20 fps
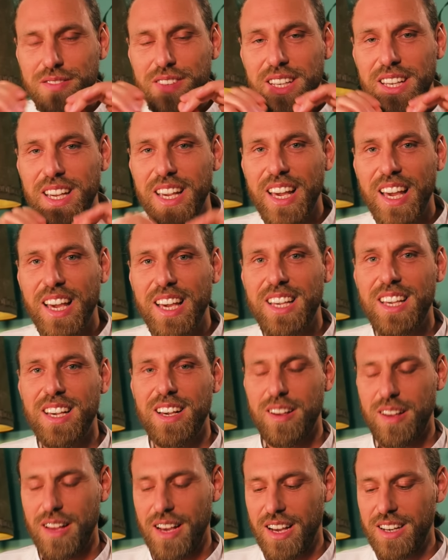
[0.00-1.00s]
wie gehe
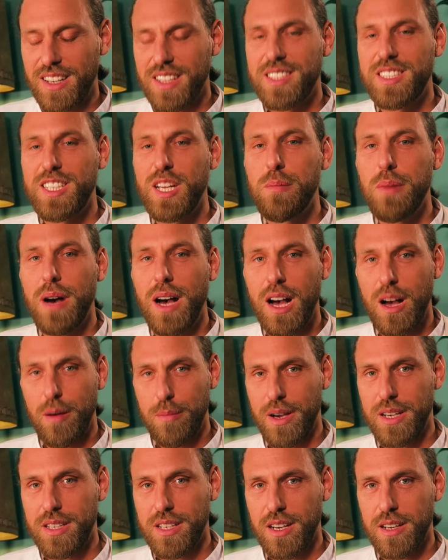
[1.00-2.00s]
ich an das Thema
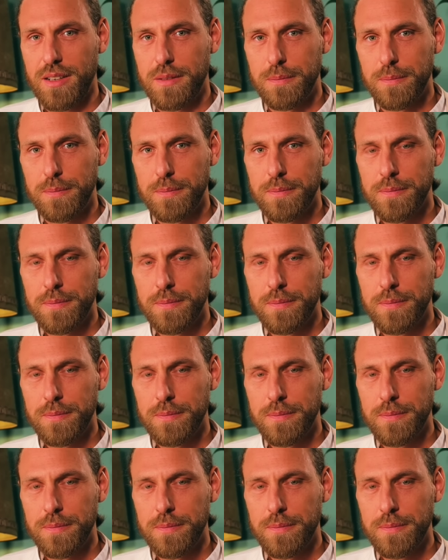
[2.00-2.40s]
Arbeit ran.